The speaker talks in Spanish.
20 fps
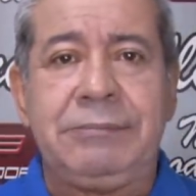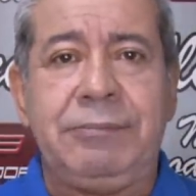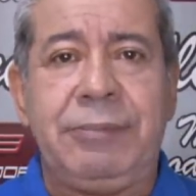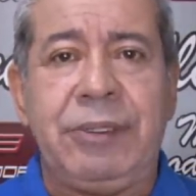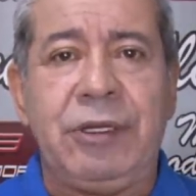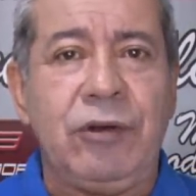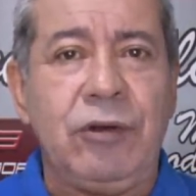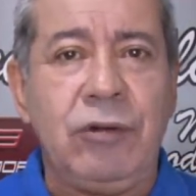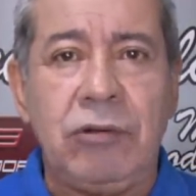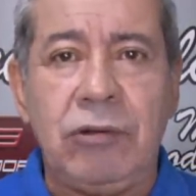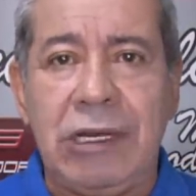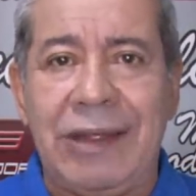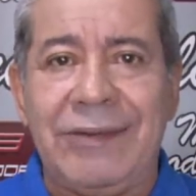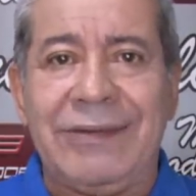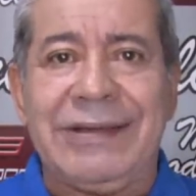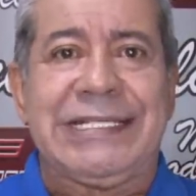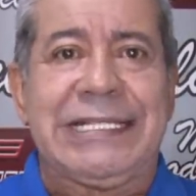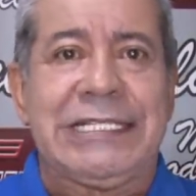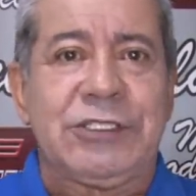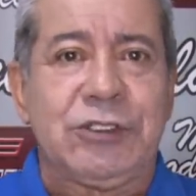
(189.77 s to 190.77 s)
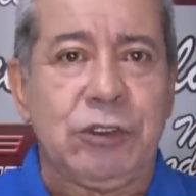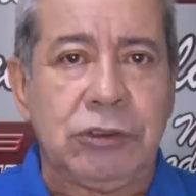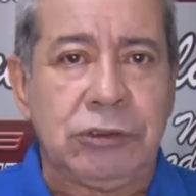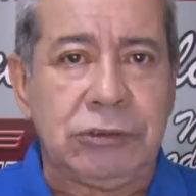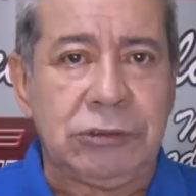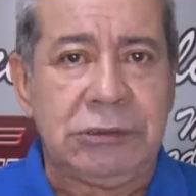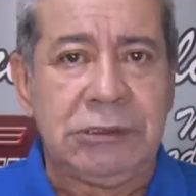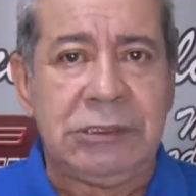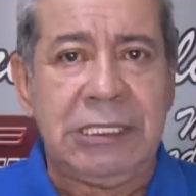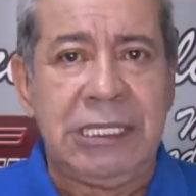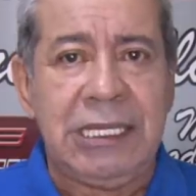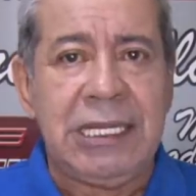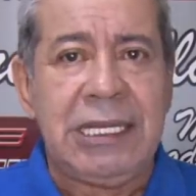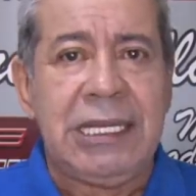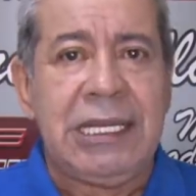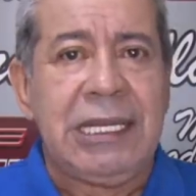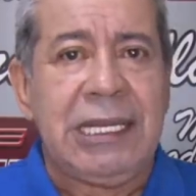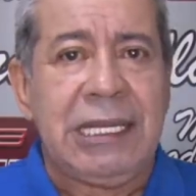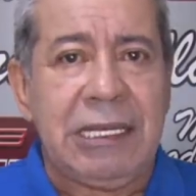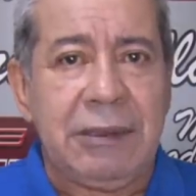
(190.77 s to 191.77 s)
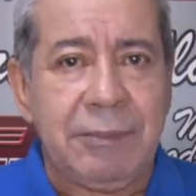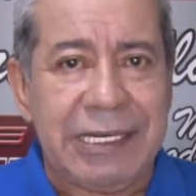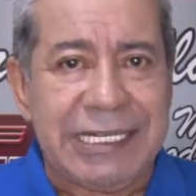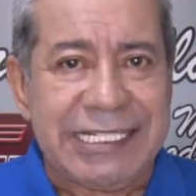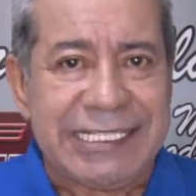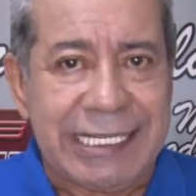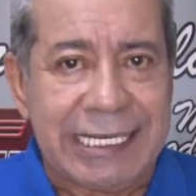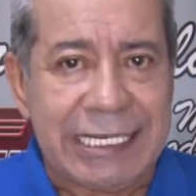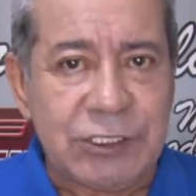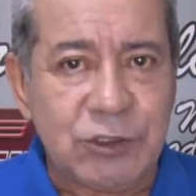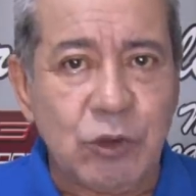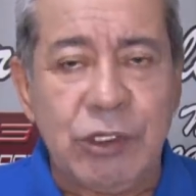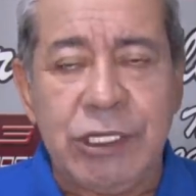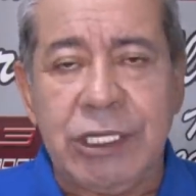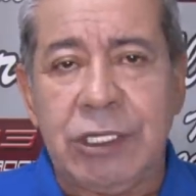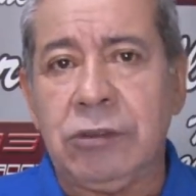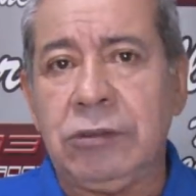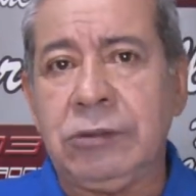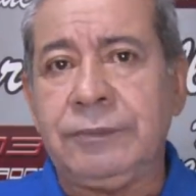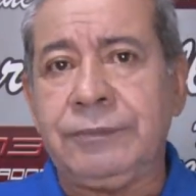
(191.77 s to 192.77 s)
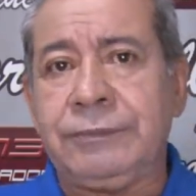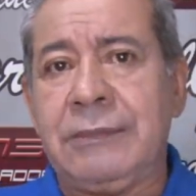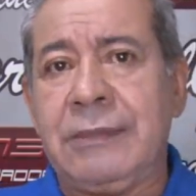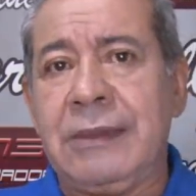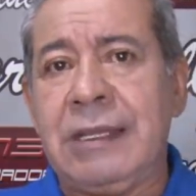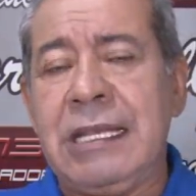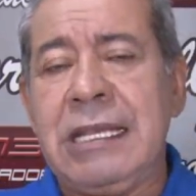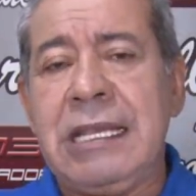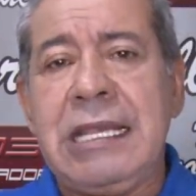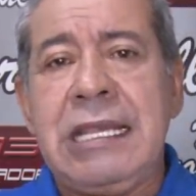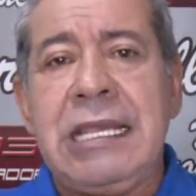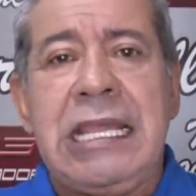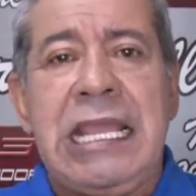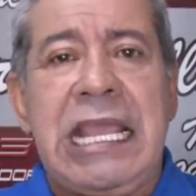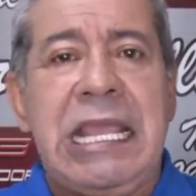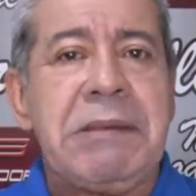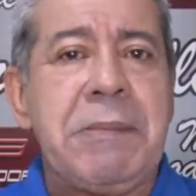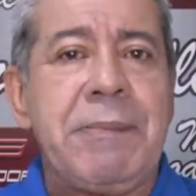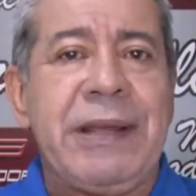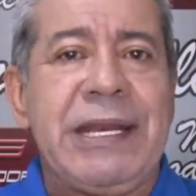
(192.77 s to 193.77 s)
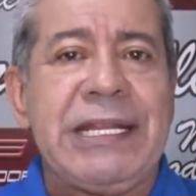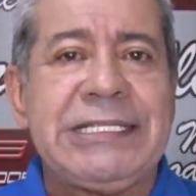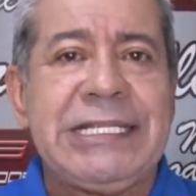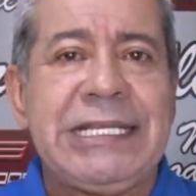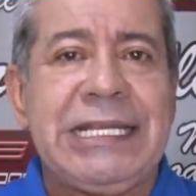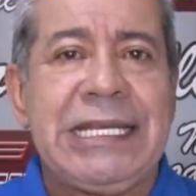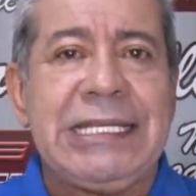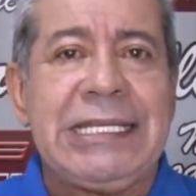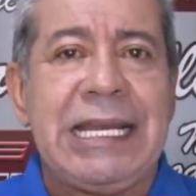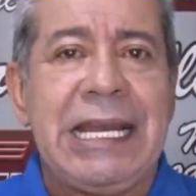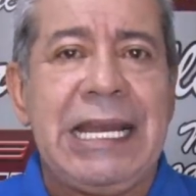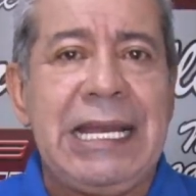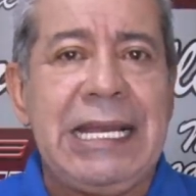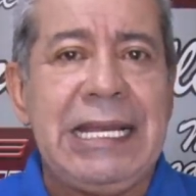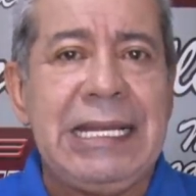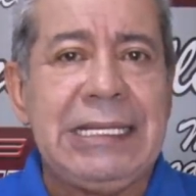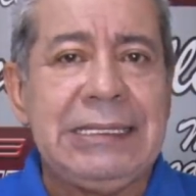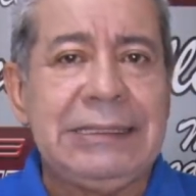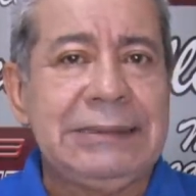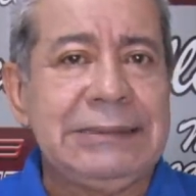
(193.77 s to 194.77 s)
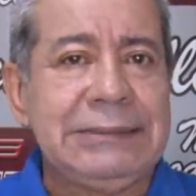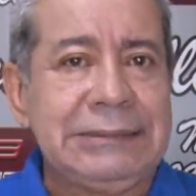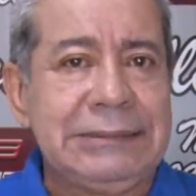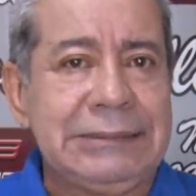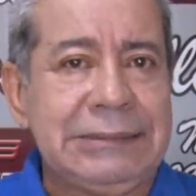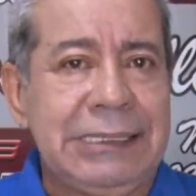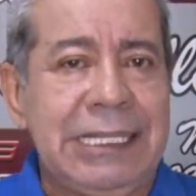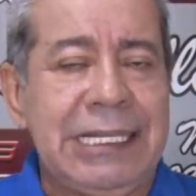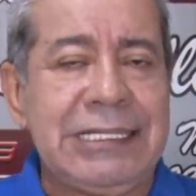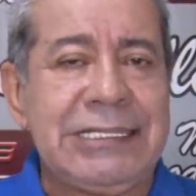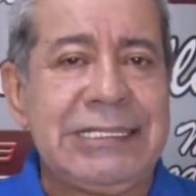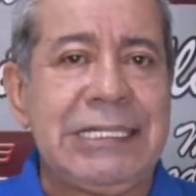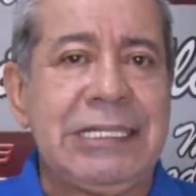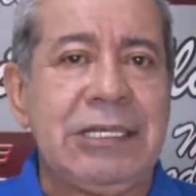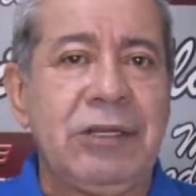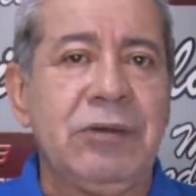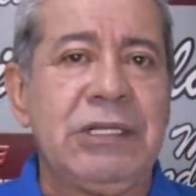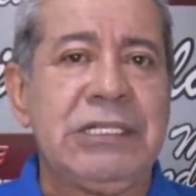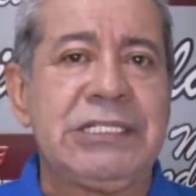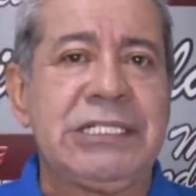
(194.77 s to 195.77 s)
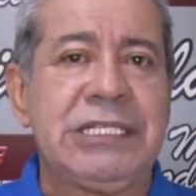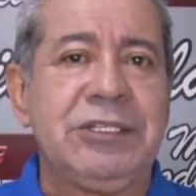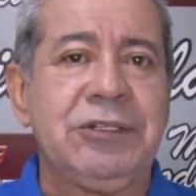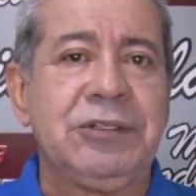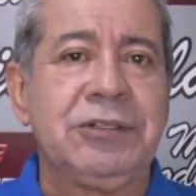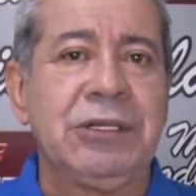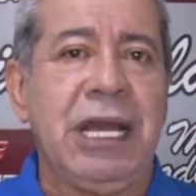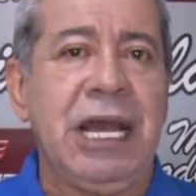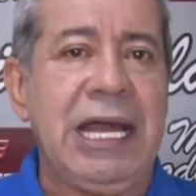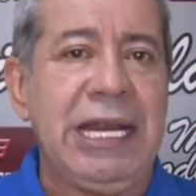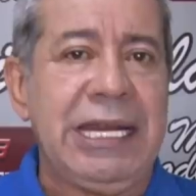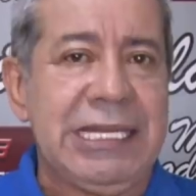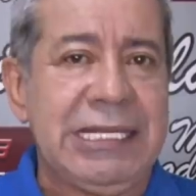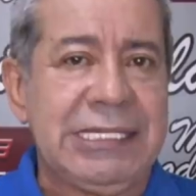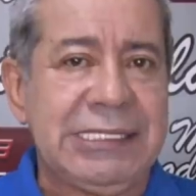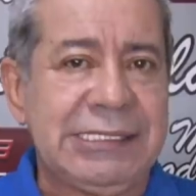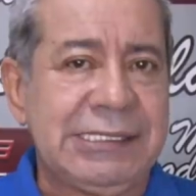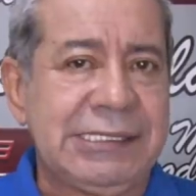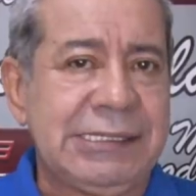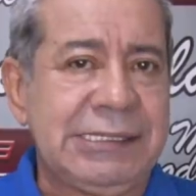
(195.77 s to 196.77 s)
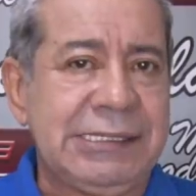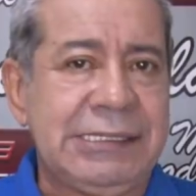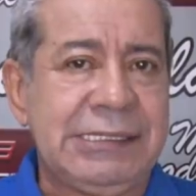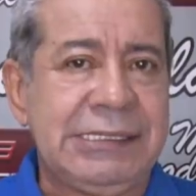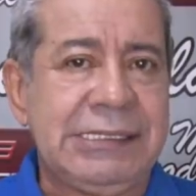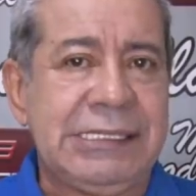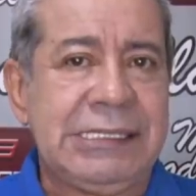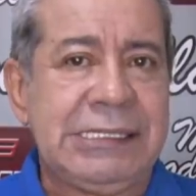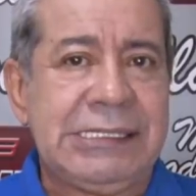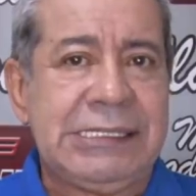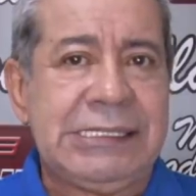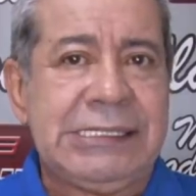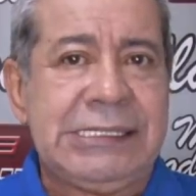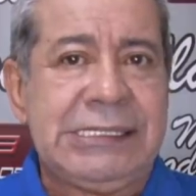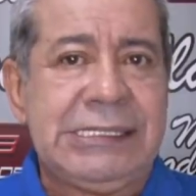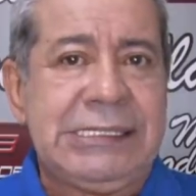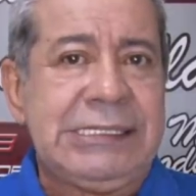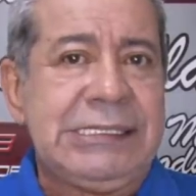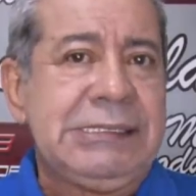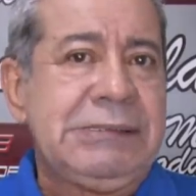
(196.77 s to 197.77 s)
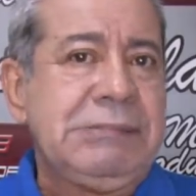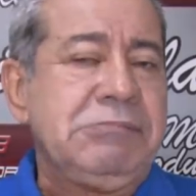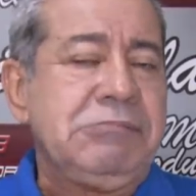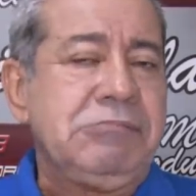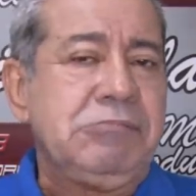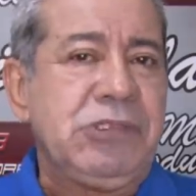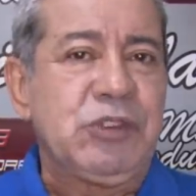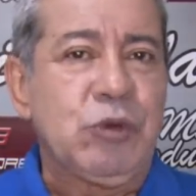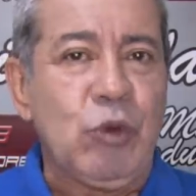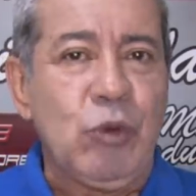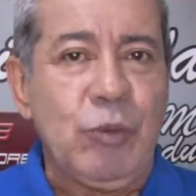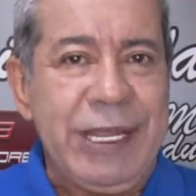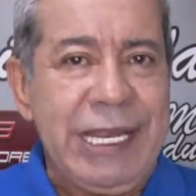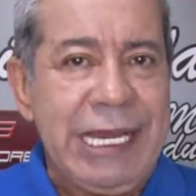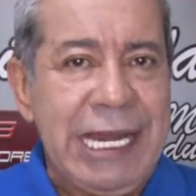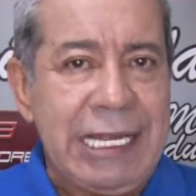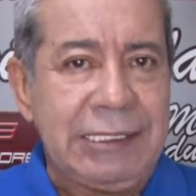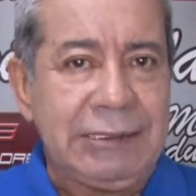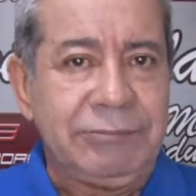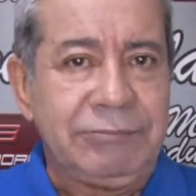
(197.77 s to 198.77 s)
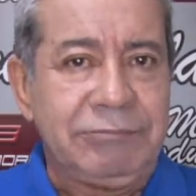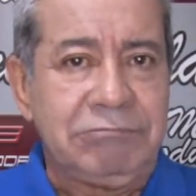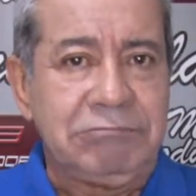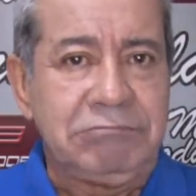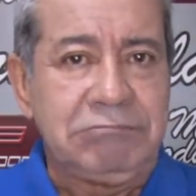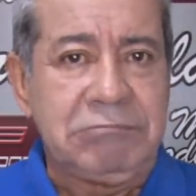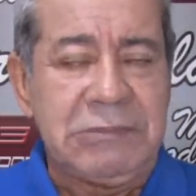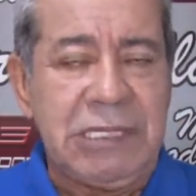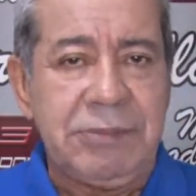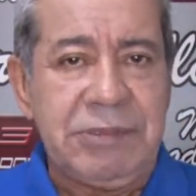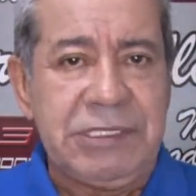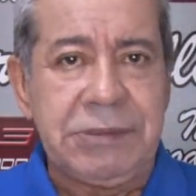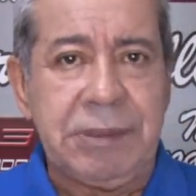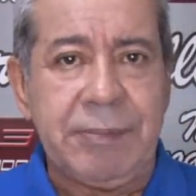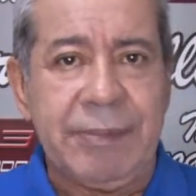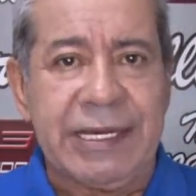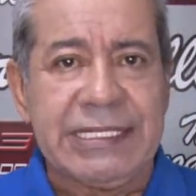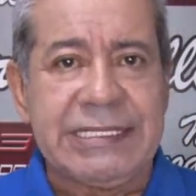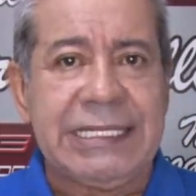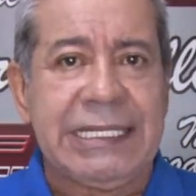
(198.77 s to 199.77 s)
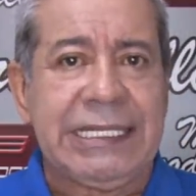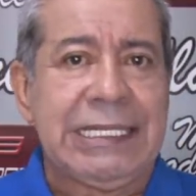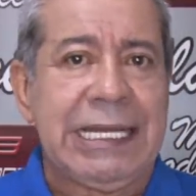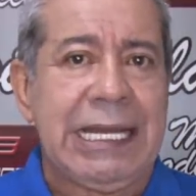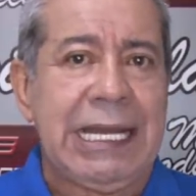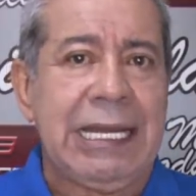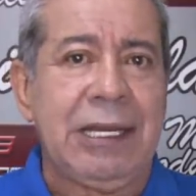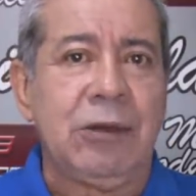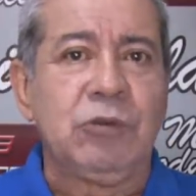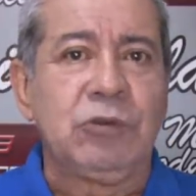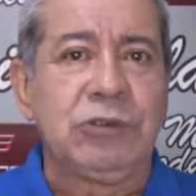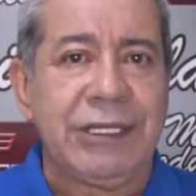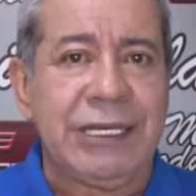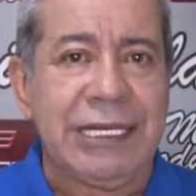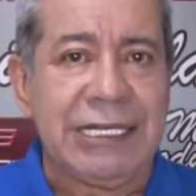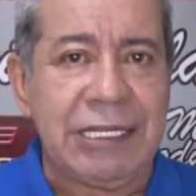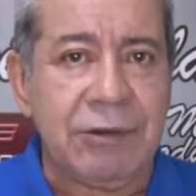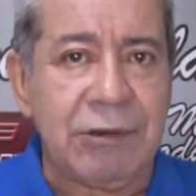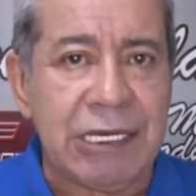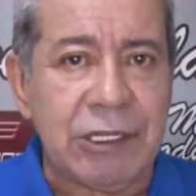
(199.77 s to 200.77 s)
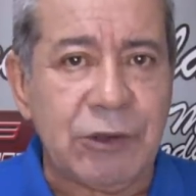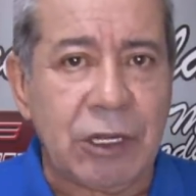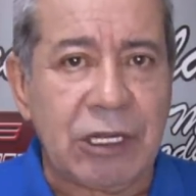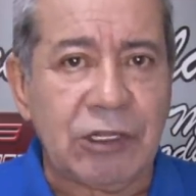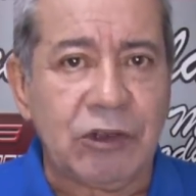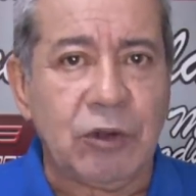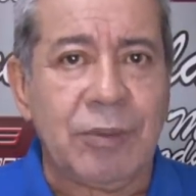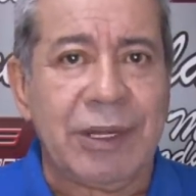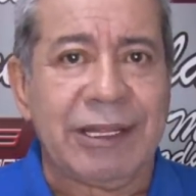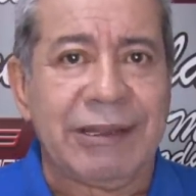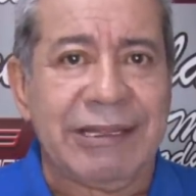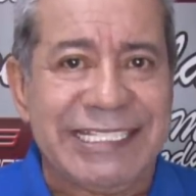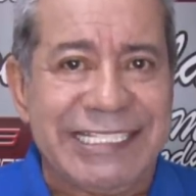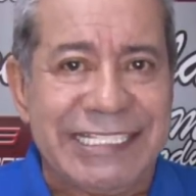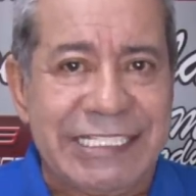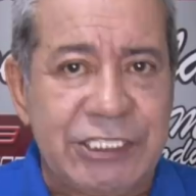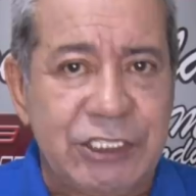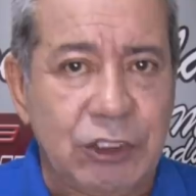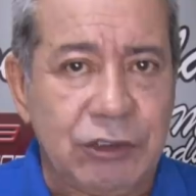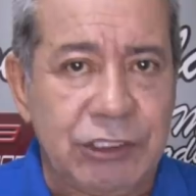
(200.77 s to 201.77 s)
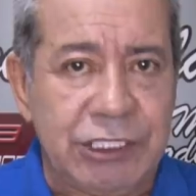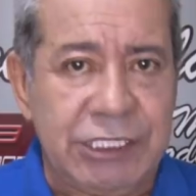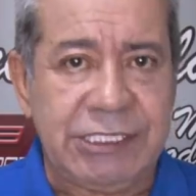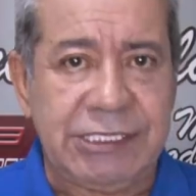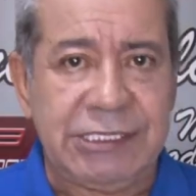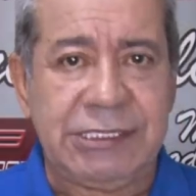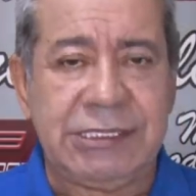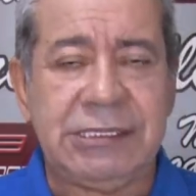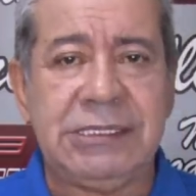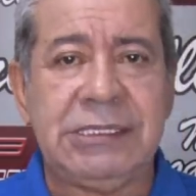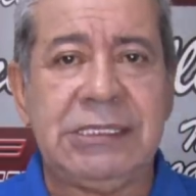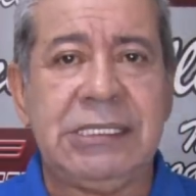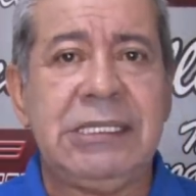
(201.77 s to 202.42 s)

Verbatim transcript: Pero no, la desazón, el malestar es único. Y me parece que ya el ciclo del señor Arias, pues culmina. A mí sí me parece que ya a la Junta Directiva le toca tomar decisiones